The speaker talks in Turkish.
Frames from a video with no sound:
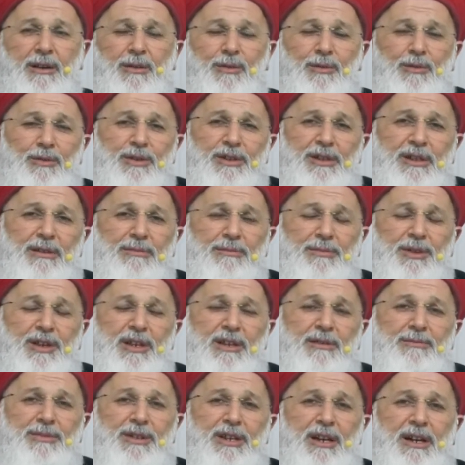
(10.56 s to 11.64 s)
O yüzden bir
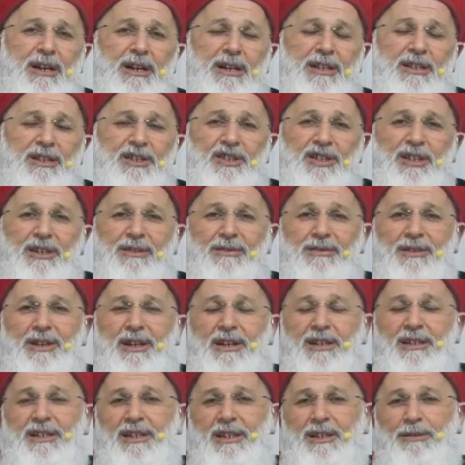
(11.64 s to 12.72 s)
kimse hadis-i şerifte
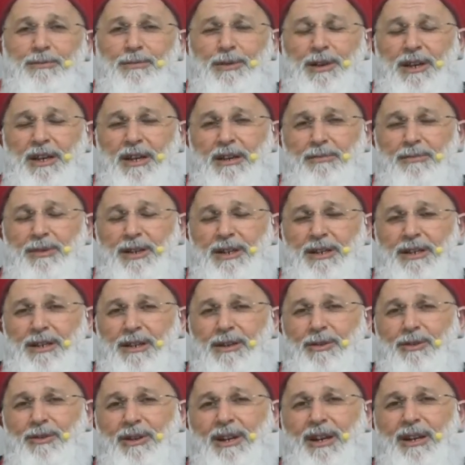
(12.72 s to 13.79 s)
Hazreti Peygamber
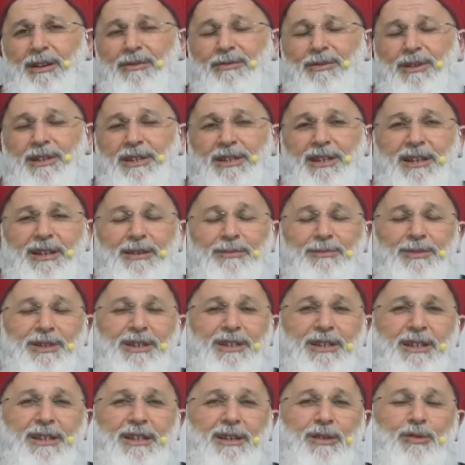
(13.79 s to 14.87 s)
sallallahu aleyhi ve sellem
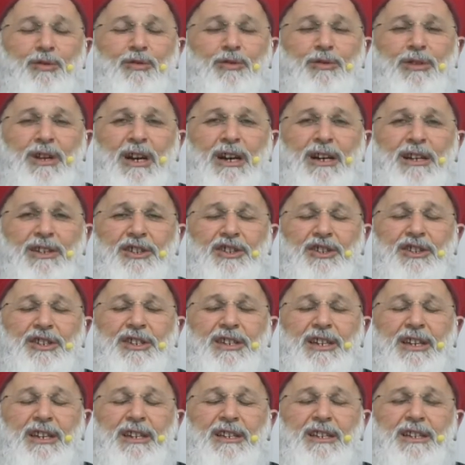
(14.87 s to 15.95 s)
hazretleri günah
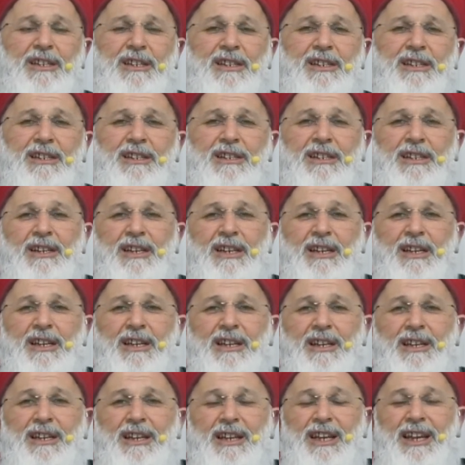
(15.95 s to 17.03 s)
işleyenlerin
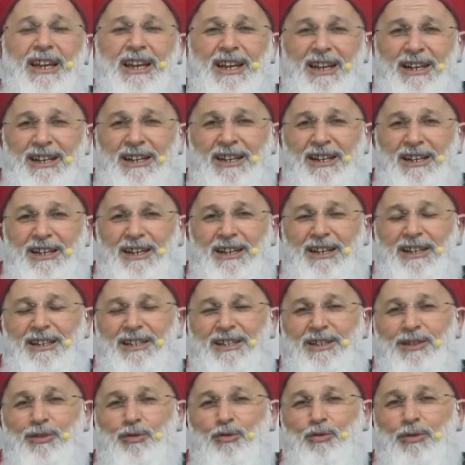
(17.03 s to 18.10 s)
en
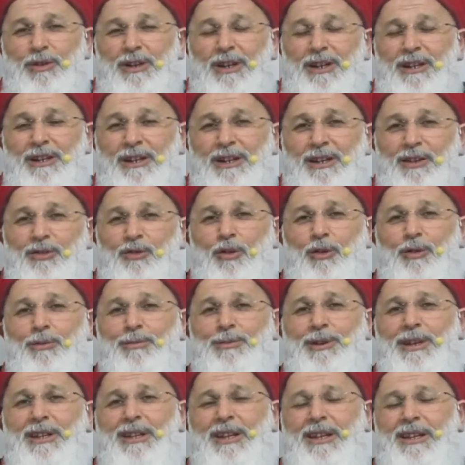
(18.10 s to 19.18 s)
hayırlısı günahına
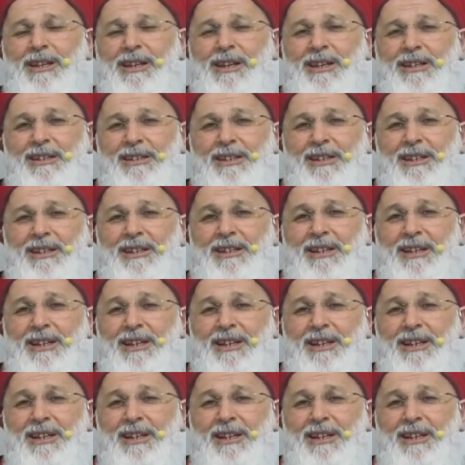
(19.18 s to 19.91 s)
tövbe edenlerdir.